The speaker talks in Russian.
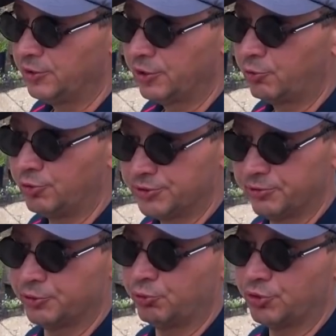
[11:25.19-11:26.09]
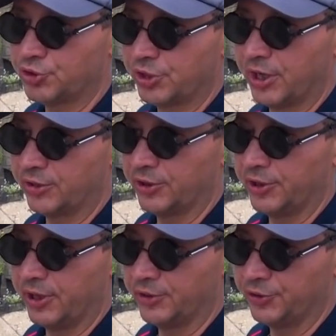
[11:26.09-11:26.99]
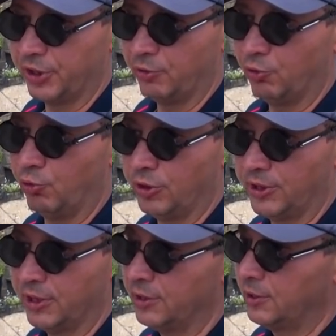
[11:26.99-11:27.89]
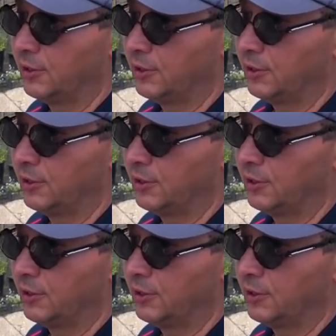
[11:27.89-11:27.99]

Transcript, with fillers: Находится вот такой шикарный отель «Ольга».